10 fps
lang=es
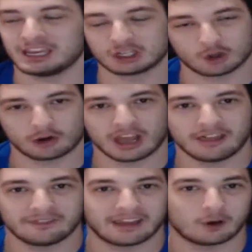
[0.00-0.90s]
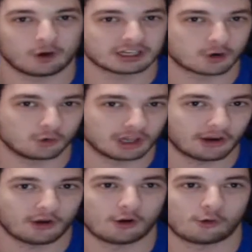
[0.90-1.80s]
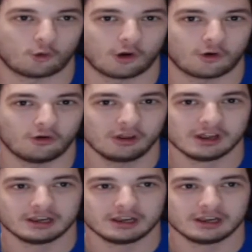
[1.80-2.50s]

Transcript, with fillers: historia de lore secundario en el juego